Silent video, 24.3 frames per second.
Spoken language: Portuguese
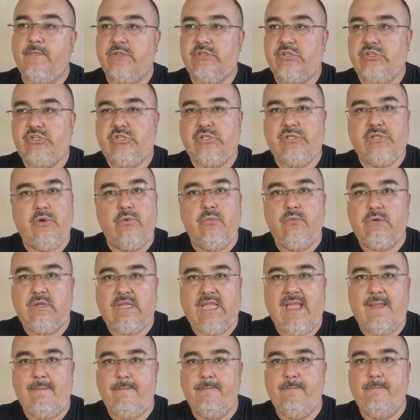A gente não
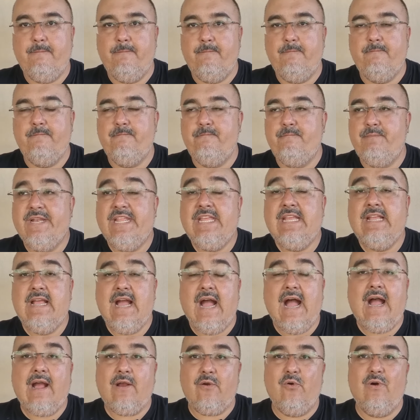quer
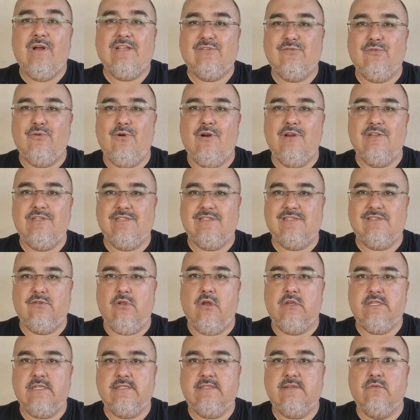brigar com as lojas, as
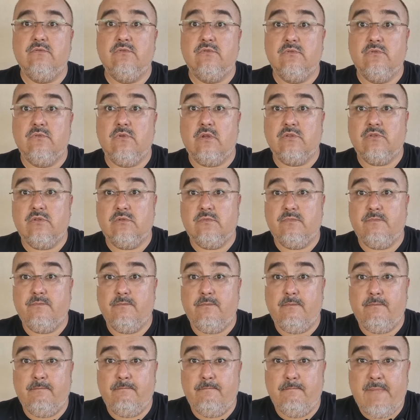lojas são os nossos
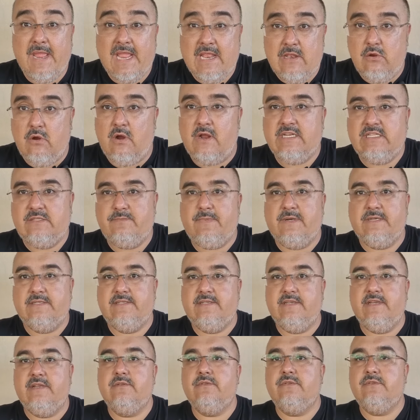melhores
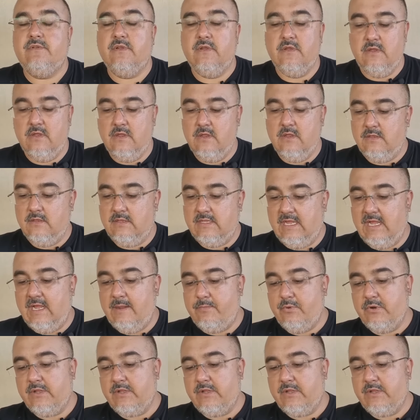parceiros, tá?